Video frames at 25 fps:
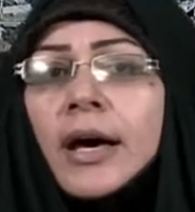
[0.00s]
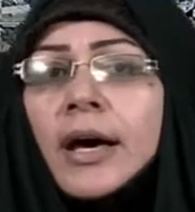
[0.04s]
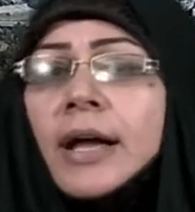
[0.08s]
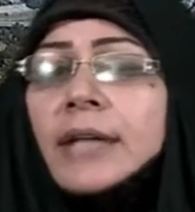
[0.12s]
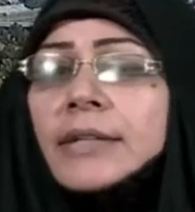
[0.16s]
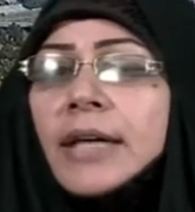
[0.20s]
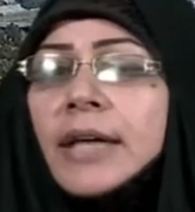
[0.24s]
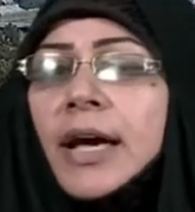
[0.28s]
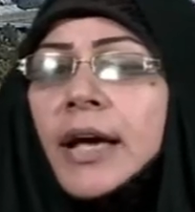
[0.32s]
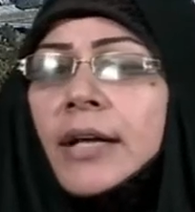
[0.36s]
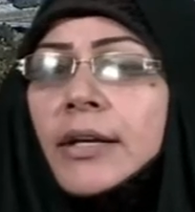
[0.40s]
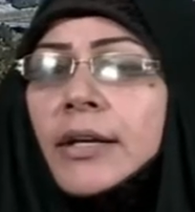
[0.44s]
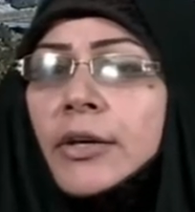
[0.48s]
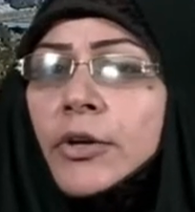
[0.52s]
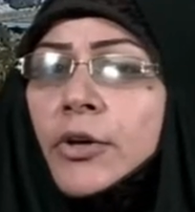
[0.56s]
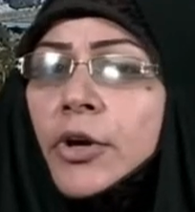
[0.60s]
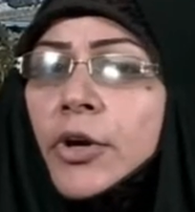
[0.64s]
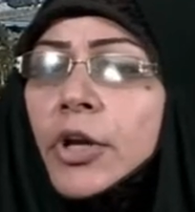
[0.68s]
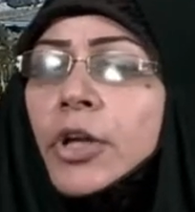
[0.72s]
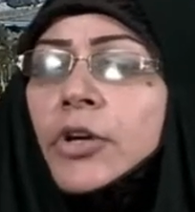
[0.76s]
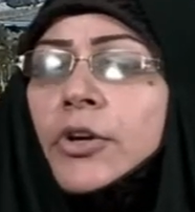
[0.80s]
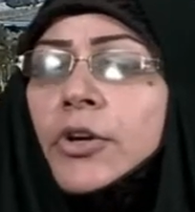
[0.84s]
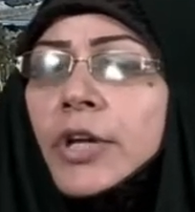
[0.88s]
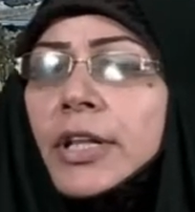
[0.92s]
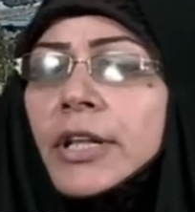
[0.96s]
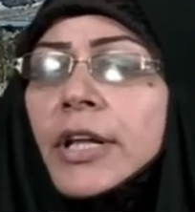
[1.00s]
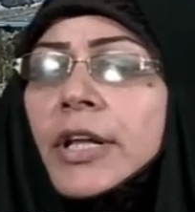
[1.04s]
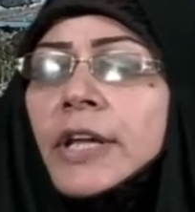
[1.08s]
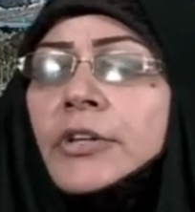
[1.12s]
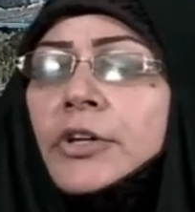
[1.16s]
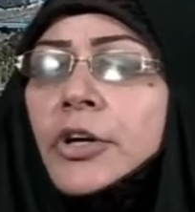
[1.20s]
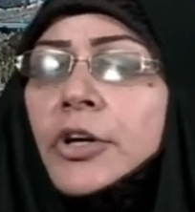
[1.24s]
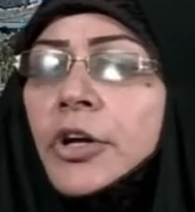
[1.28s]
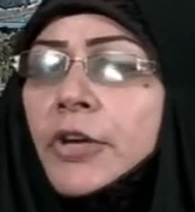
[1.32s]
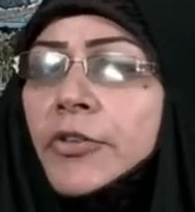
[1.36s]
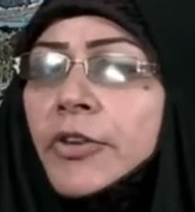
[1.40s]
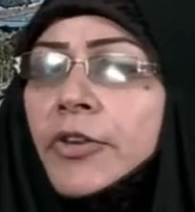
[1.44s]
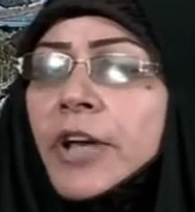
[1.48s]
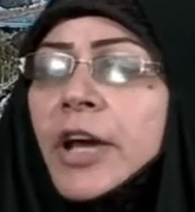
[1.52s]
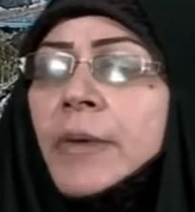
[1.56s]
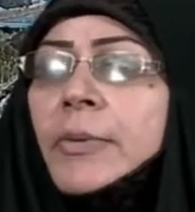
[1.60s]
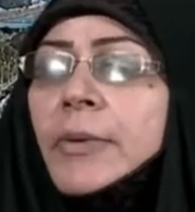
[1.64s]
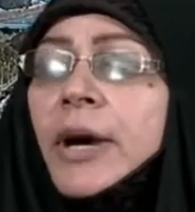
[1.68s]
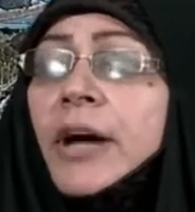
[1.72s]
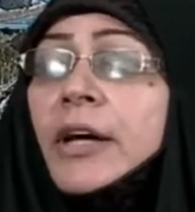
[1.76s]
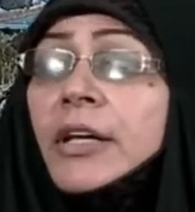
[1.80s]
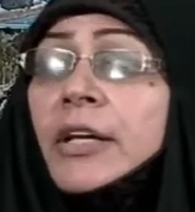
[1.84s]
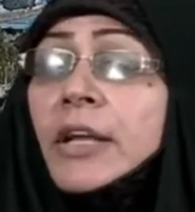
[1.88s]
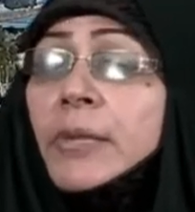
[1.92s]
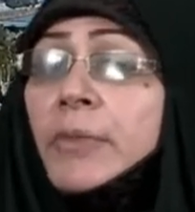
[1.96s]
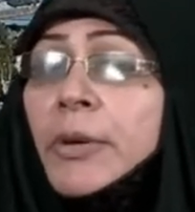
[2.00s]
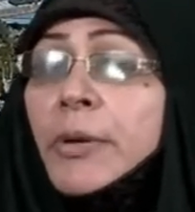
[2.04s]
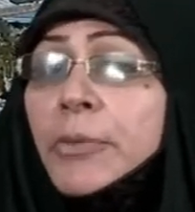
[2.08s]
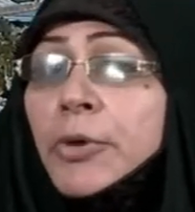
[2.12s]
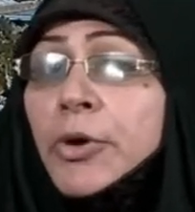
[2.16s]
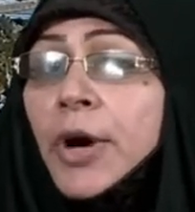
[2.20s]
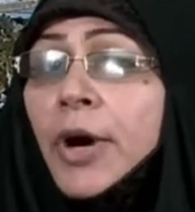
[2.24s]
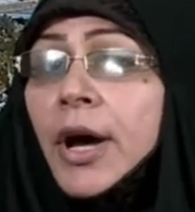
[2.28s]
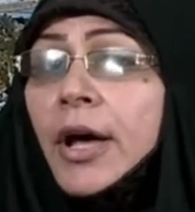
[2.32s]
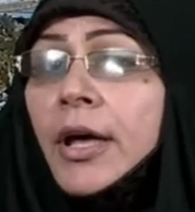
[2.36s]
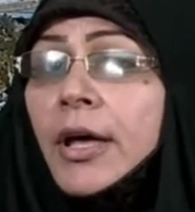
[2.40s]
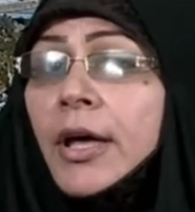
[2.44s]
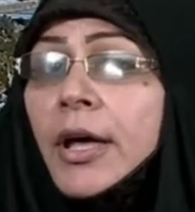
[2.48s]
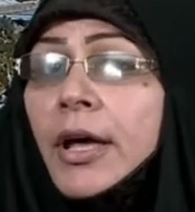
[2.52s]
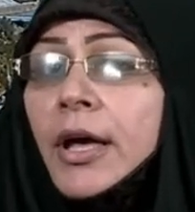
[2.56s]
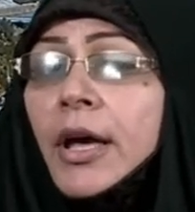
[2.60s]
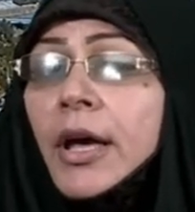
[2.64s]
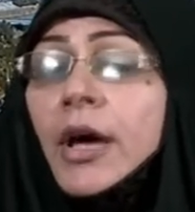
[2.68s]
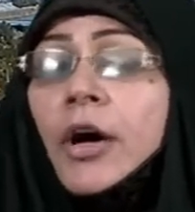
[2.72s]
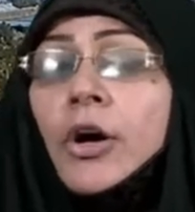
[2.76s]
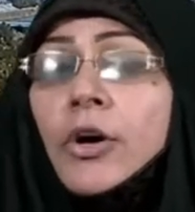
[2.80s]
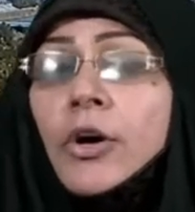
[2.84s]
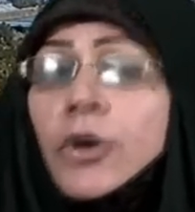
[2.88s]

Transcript: قطعا كل كتلة تعرف الأماكن الممنوعة طيب.